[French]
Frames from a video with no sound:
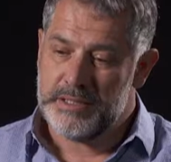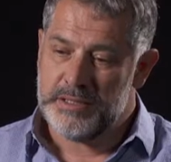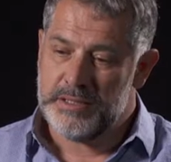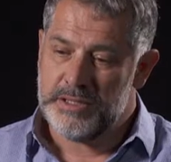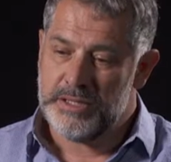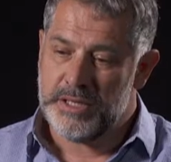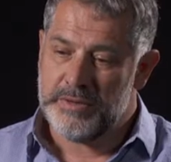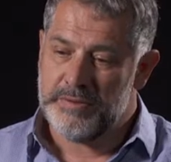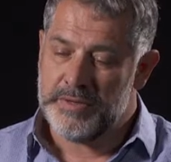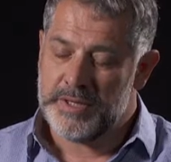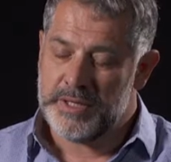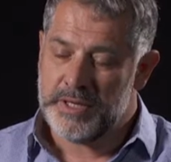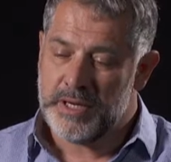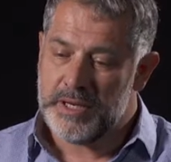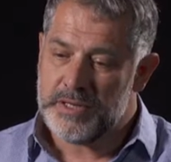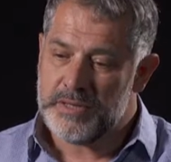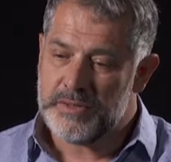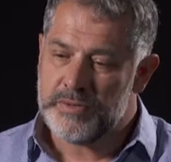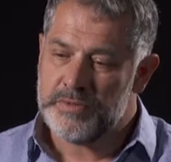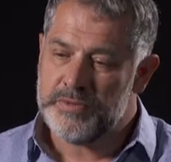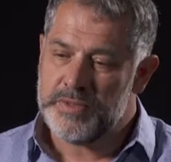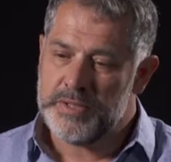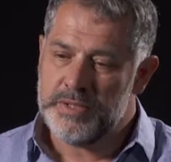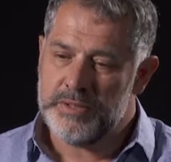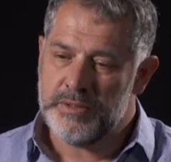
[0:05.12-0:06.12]
j'avais très
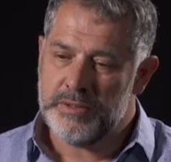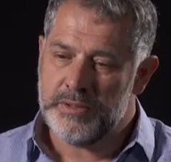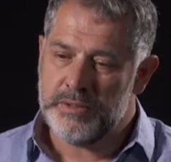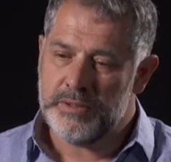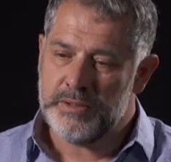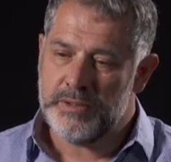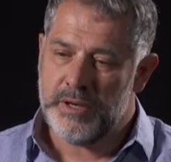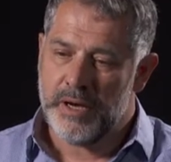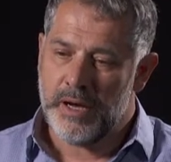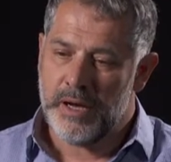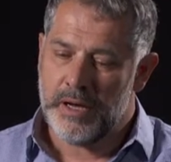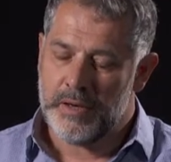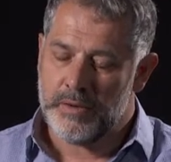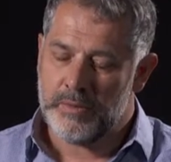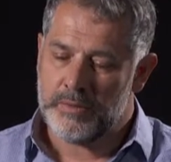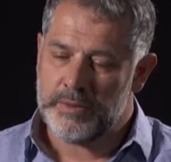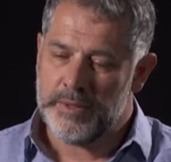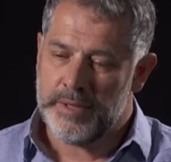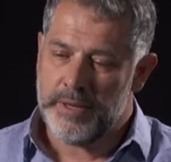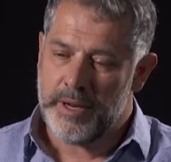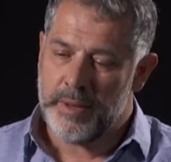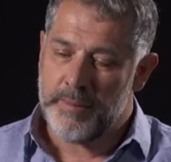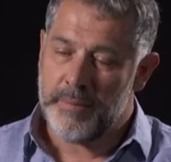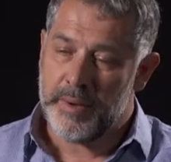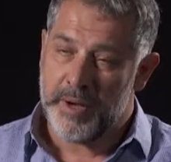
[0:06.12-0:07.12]
envie de
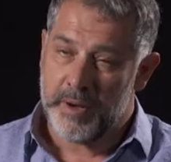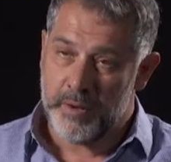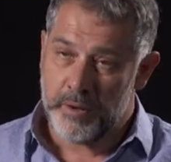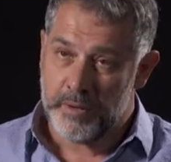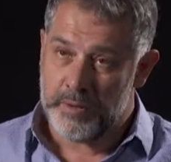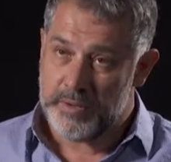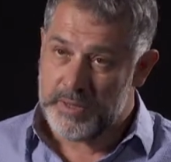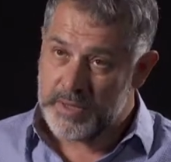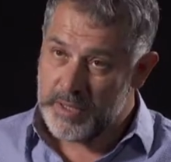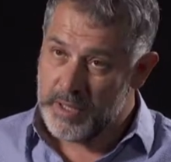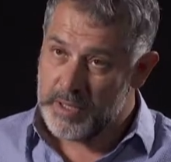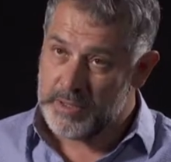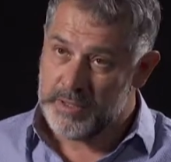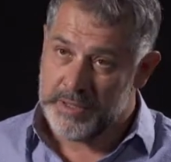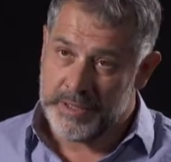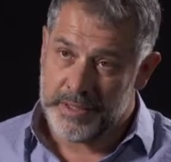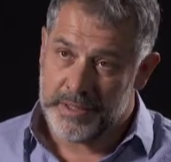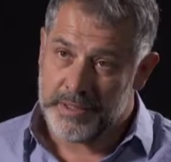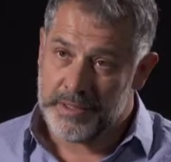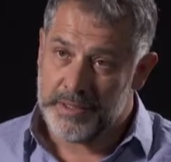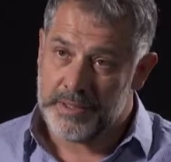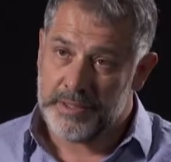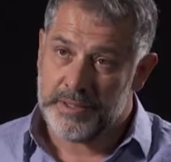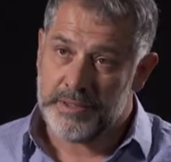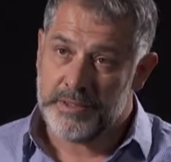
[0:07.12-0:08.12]
raconter la part
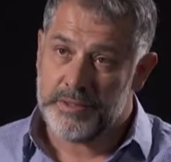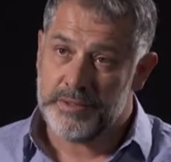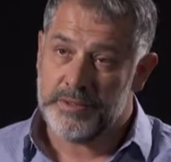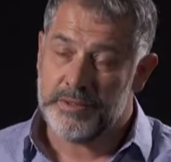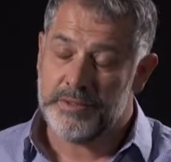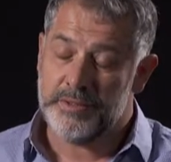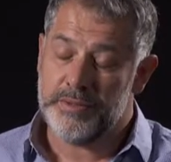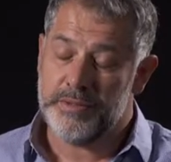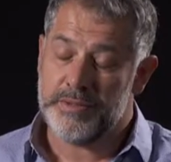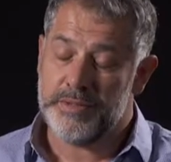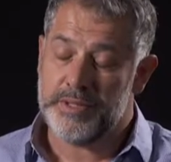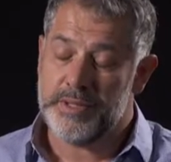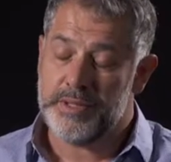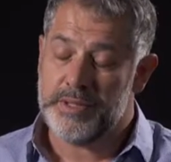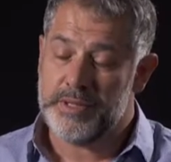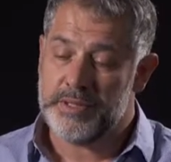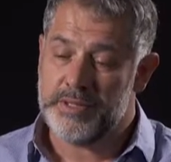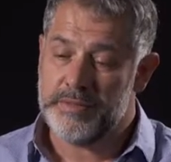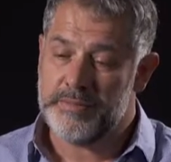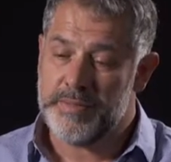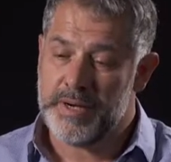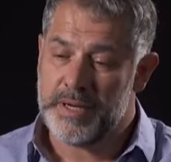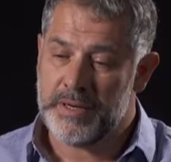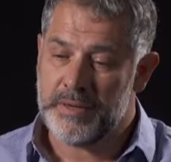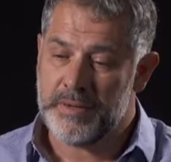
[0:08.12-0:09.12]
océanique de cet
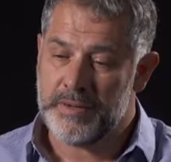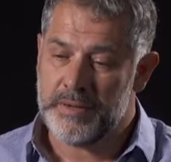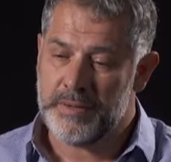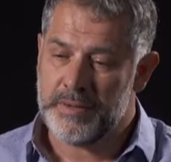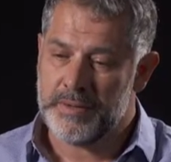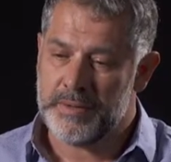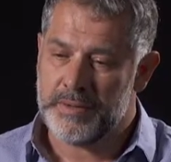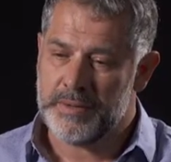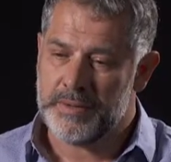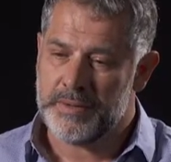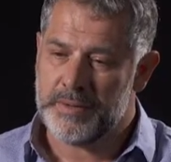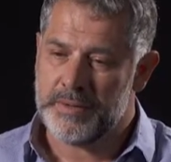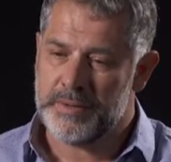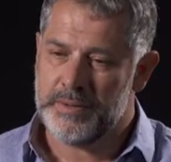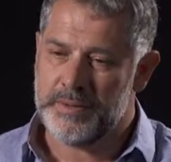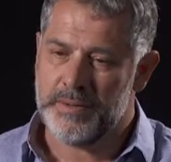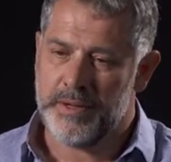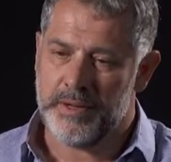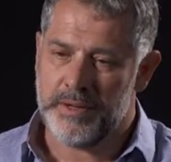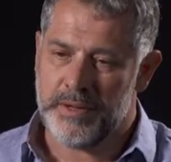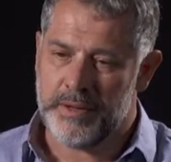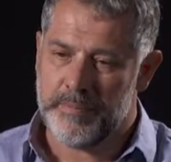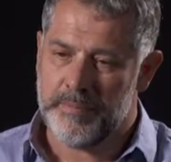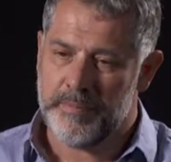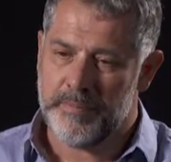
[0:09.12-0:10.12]
animal euh, dans,
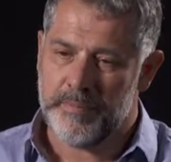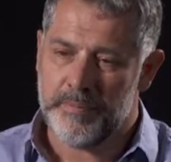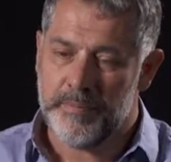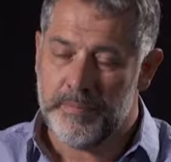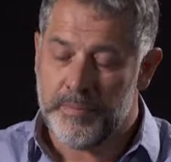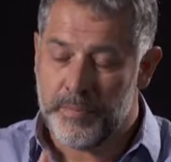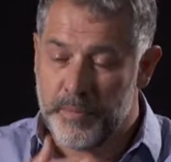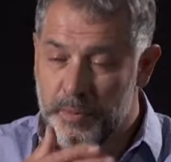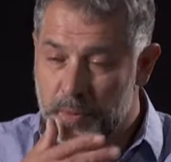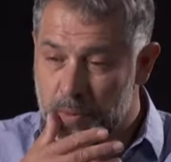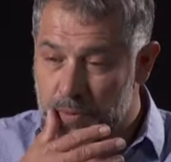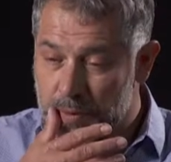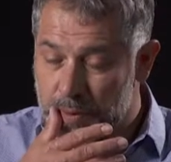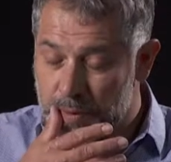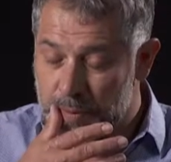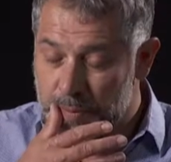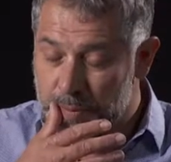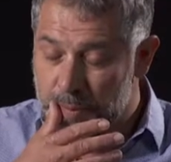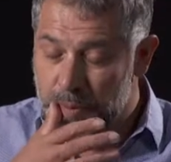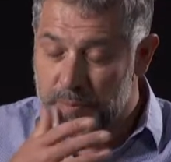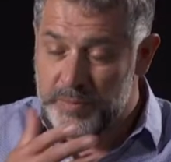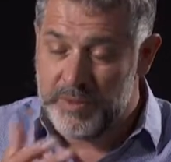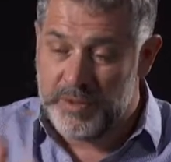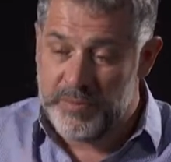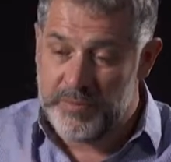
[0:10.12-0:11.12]
la, dans le
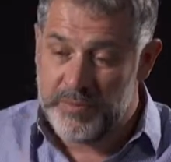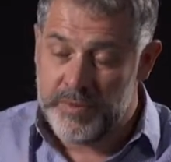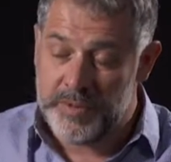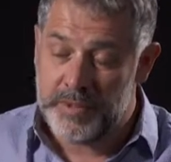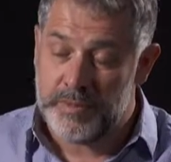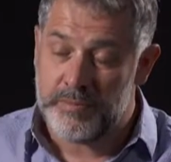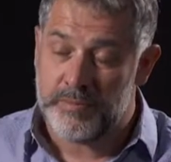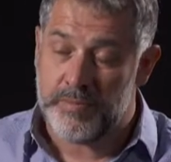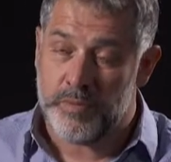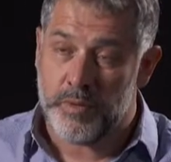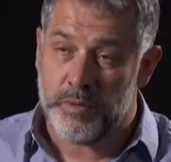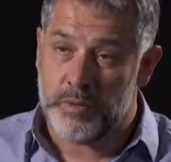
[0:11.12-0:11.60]
premier film.